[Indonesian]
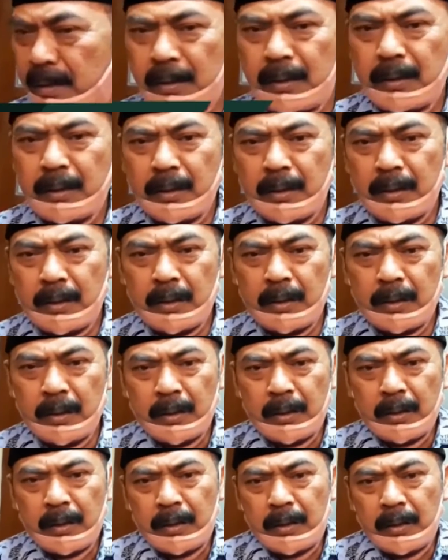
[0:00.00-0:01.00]
dipastikan
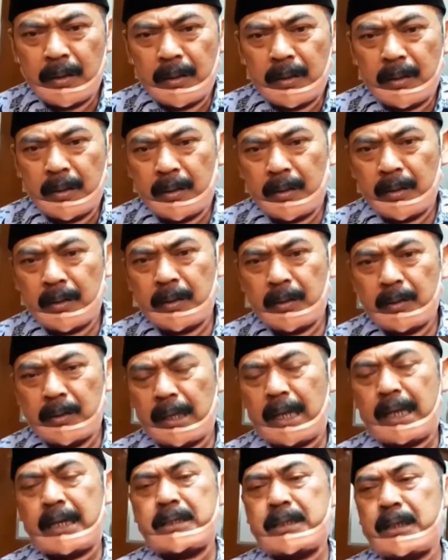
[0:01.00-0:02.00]
sekolah di Solo Desember.
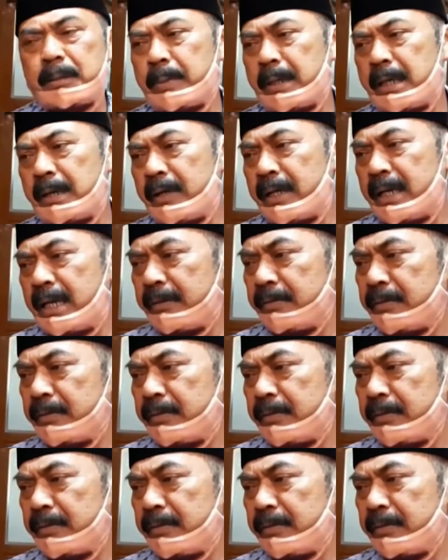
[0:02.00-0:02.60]
Pak. Ya Desember.